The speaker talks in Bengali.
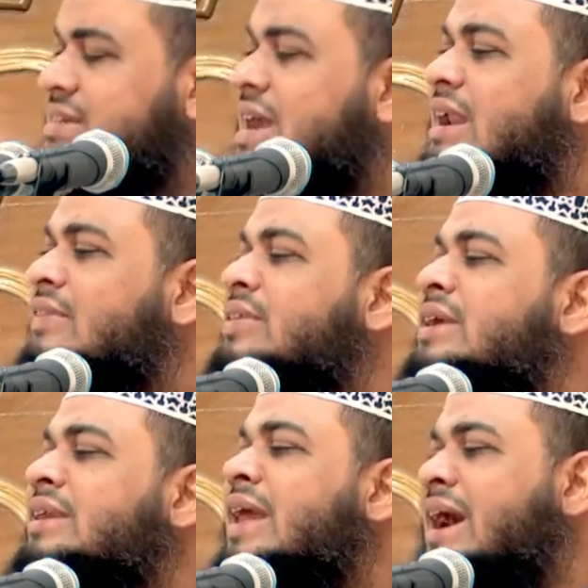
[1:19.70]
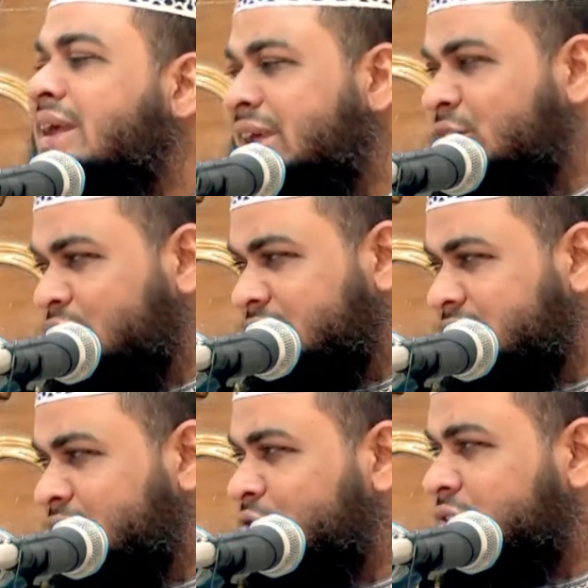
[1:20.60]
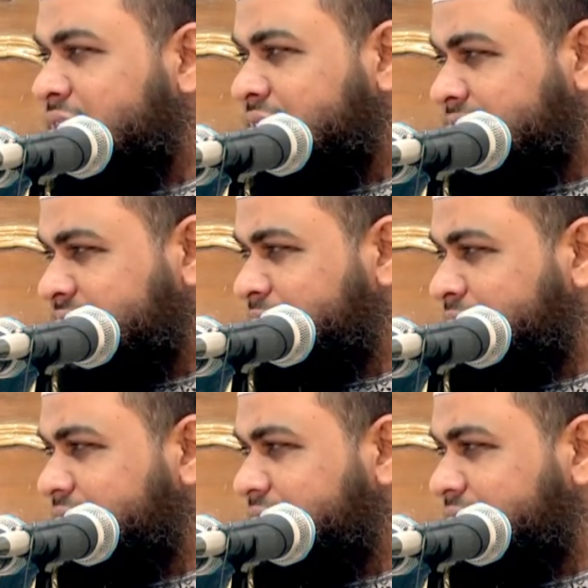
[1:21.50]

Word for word: সারাটা দিন না খেয়ে রয়েছেন রোজা রেখেছেন